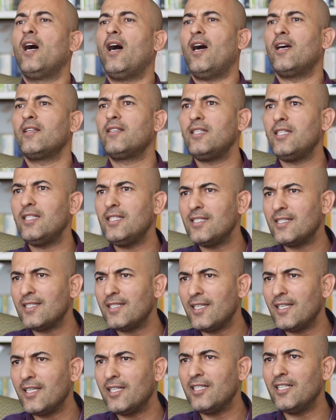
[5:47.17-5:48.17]

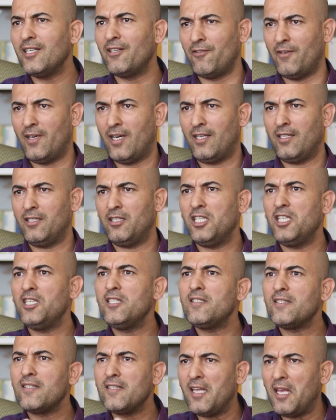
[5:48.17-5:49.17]
ateistleri de var,
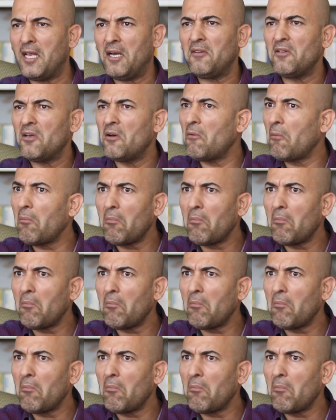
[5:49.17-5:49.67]
deistleri de